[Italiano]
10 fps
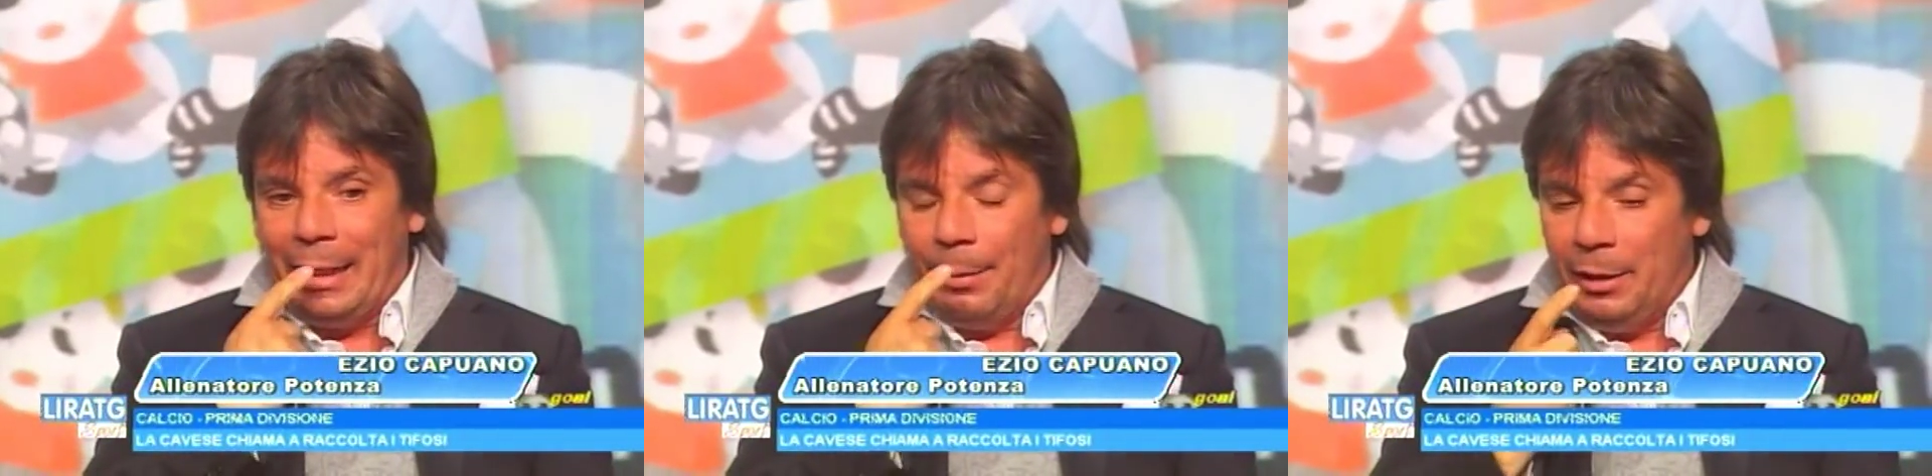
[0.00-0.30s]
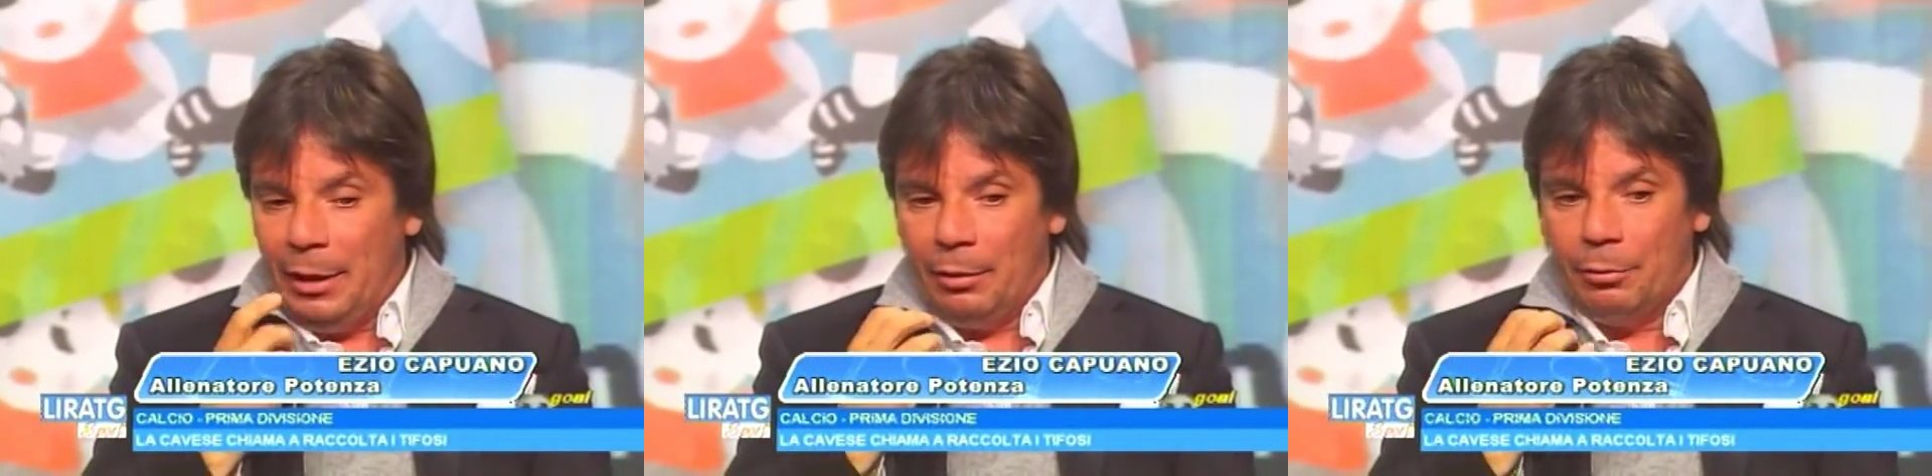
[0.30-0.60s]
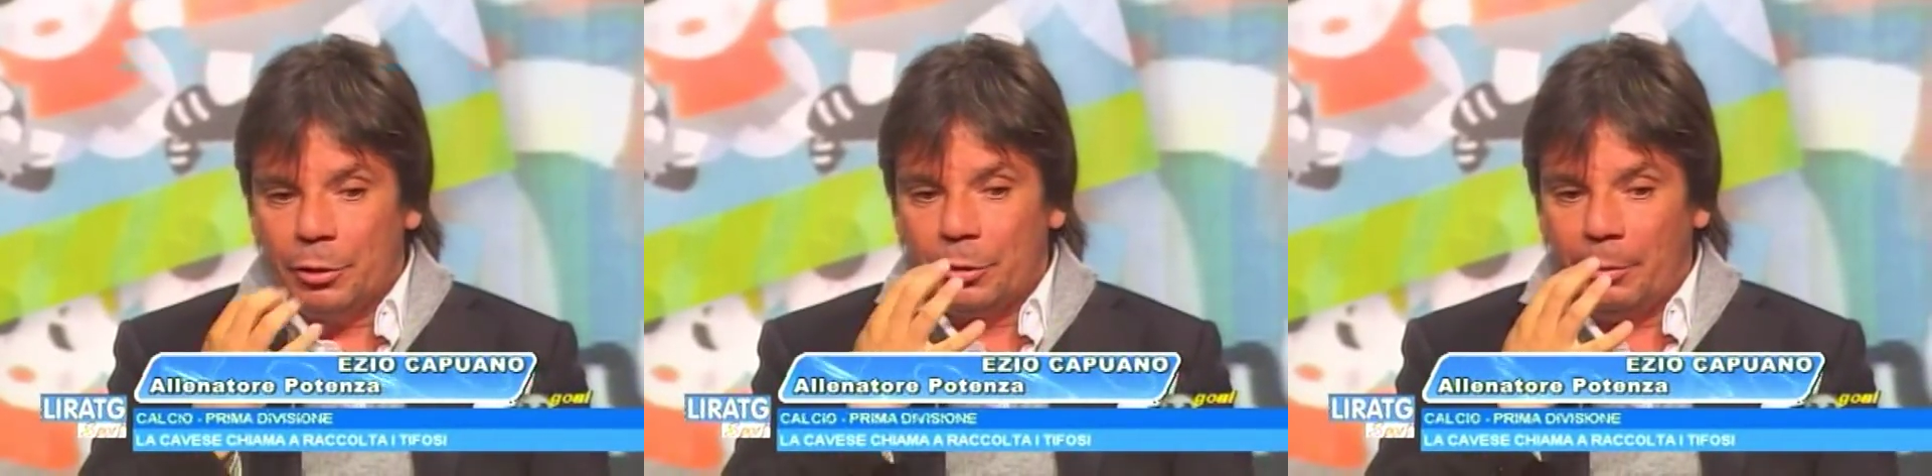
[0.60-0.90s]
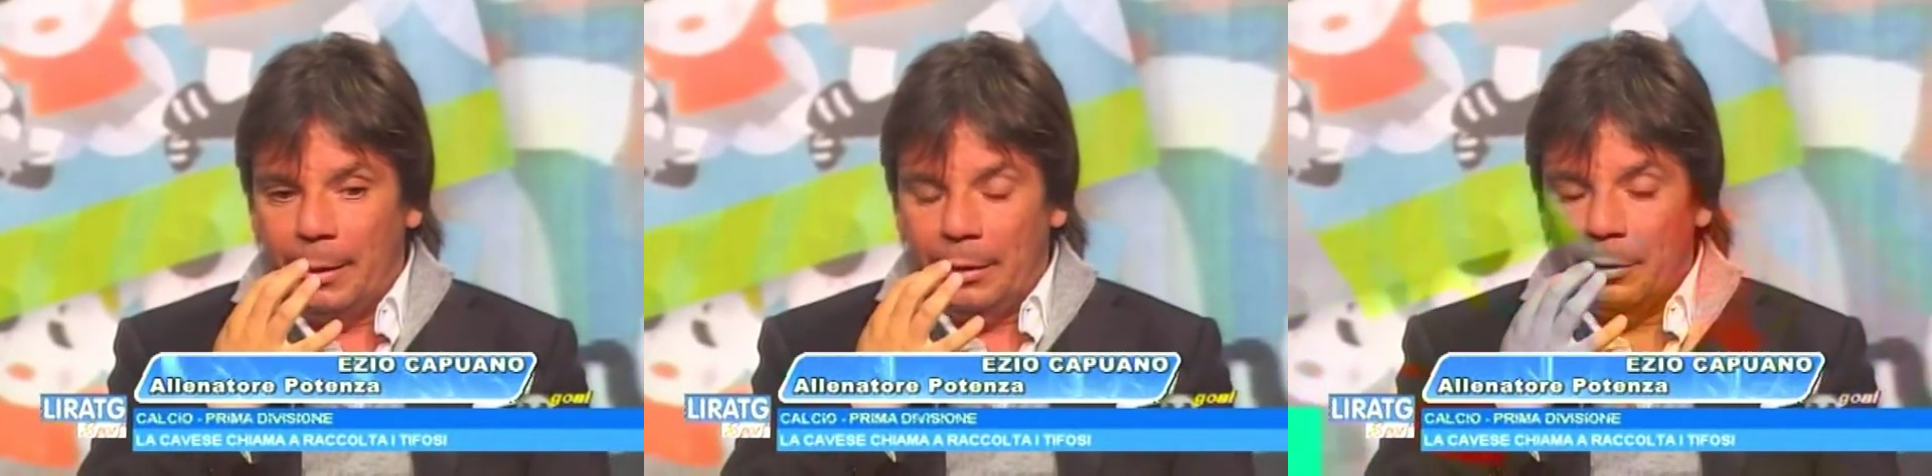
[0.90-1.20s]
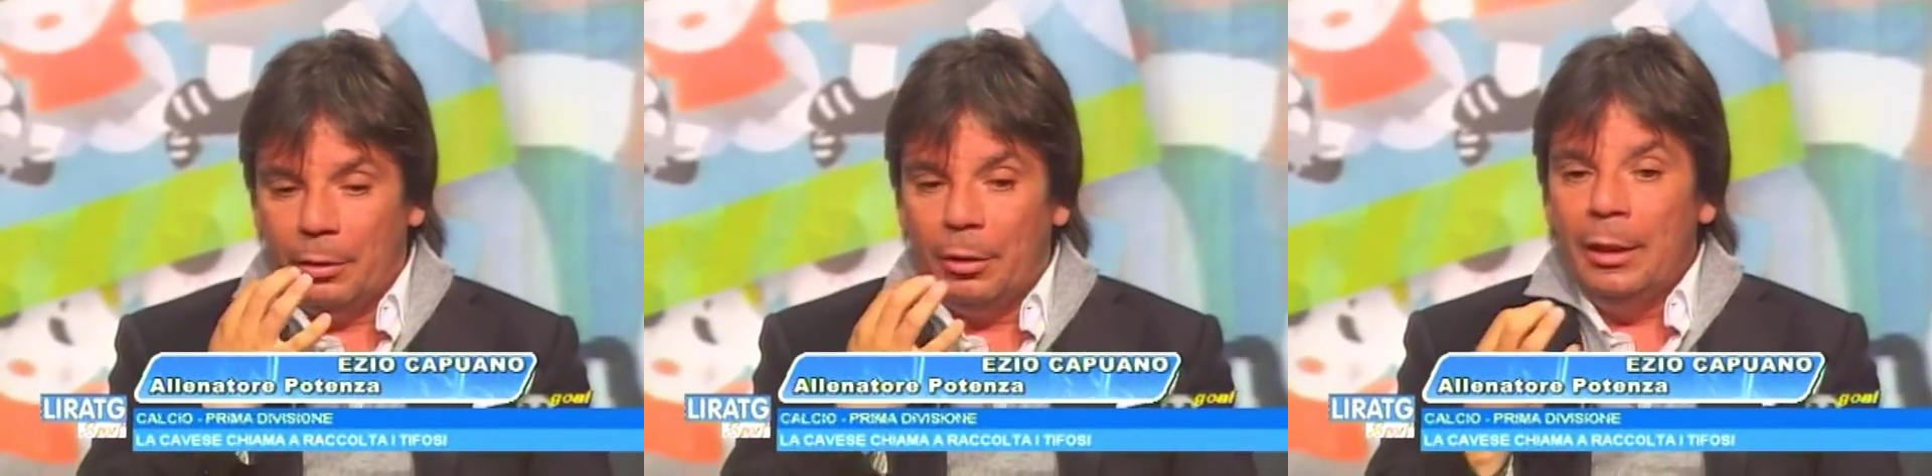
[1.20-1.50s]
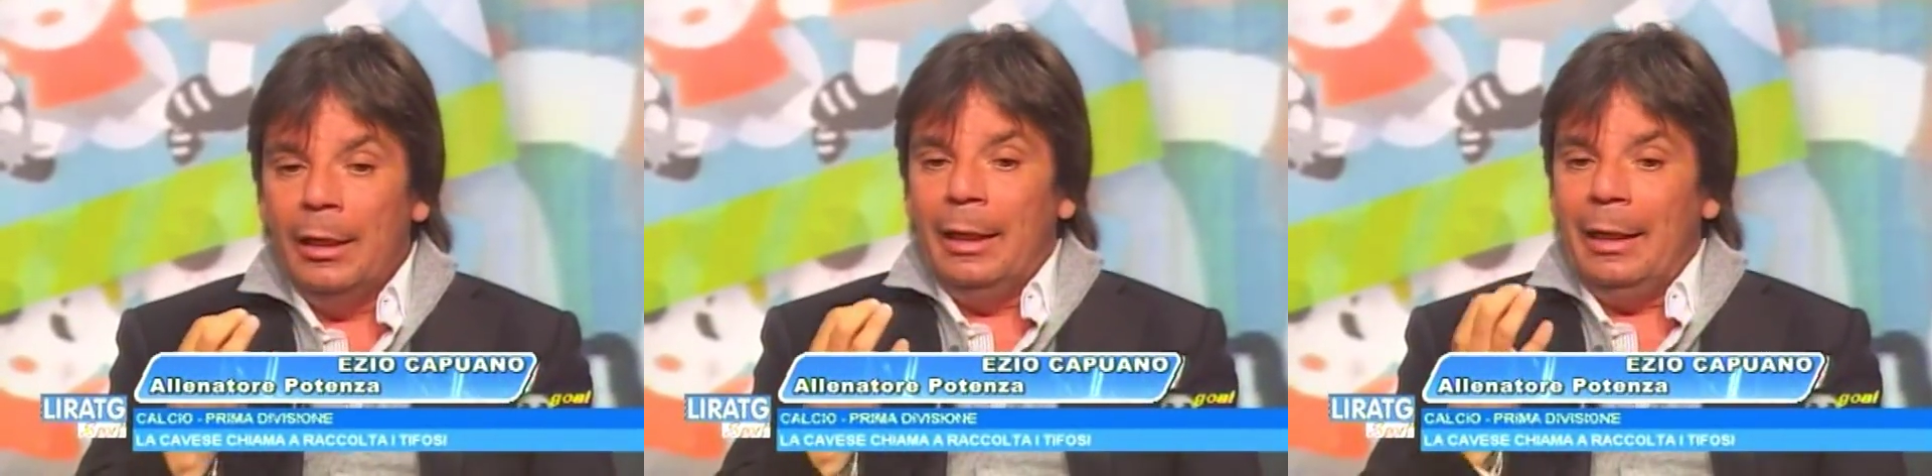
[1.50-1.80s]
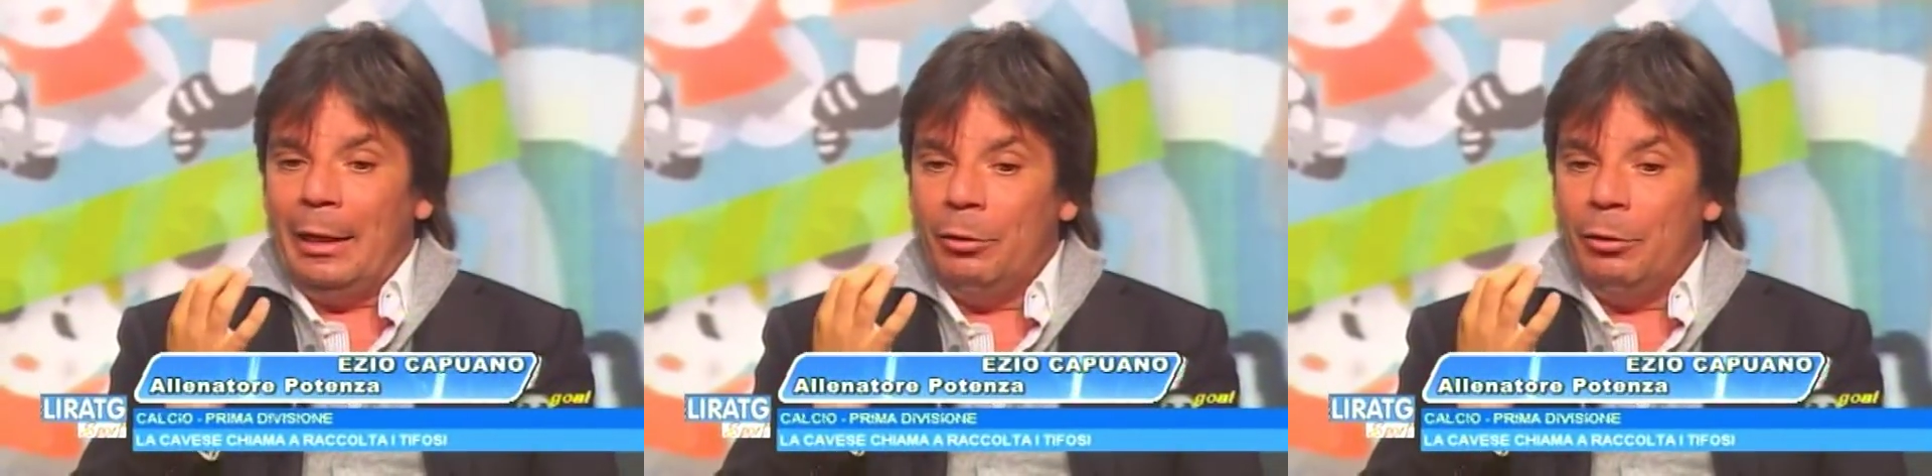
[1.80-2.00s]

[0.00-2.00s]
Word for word: capire in questo momento la